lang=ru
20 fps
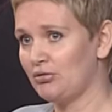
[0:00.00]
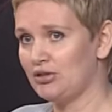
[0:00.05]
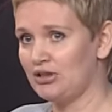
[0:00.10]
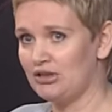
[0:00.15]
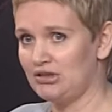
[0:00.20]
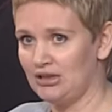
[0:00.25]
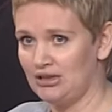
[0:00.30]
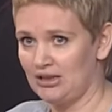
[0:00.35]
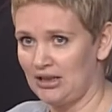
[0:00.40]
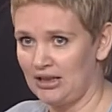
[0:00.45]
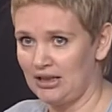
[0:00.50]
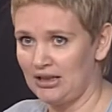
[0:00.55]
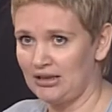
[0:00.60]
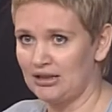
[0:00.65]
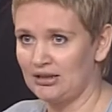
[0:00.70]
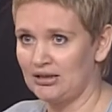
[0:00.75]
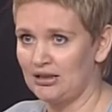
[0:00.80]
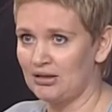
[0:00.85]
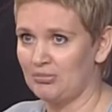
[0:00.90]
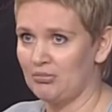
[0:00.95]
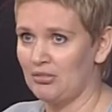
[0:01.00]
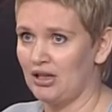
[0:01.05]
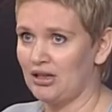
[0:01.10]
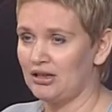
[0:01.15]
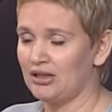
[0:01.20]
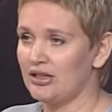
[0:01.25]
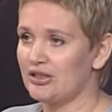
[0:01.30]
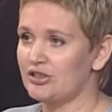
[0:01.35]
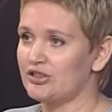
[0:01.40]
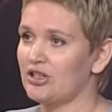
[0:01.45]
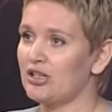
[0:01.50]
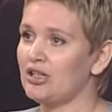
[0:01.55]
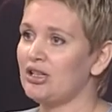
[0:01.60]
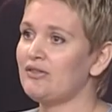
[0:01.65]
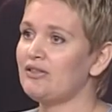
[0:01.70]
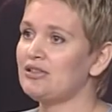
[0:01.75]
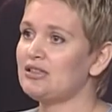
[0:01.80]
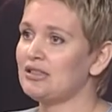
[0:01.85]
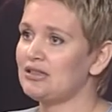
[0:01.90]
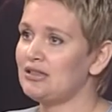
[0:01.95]
насилие, это нормально,
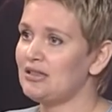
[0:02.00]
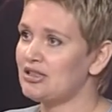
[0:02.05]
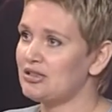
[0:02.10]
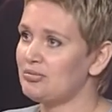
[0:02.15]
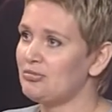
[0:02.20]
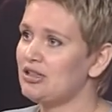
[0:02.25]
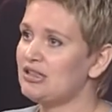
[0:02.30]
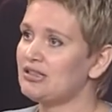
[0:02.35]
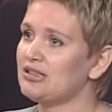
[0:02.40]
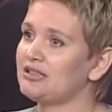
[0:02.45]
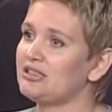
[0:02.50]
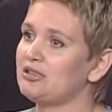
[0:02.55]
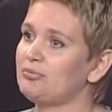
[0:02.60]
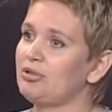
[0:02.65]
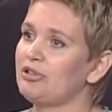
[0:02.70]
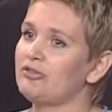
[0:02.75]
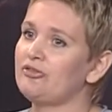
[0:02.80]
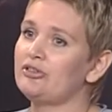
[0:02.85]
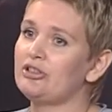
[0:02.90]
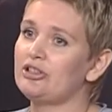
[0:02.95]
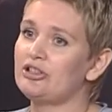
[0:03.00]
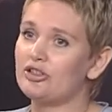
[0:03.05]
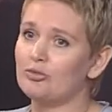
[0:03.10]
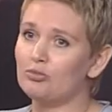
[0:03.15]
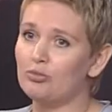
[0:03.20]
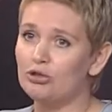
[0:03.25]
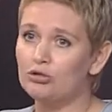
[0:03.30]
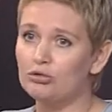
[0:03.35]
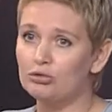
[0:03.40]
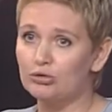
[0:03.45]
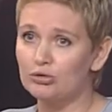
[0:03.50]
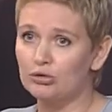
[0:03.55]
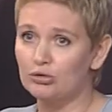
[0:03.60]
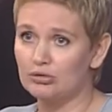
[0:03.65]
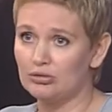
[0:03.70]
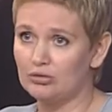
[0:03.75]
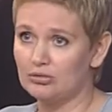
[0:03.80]
жаловаться нет смысла, тебя высмеют.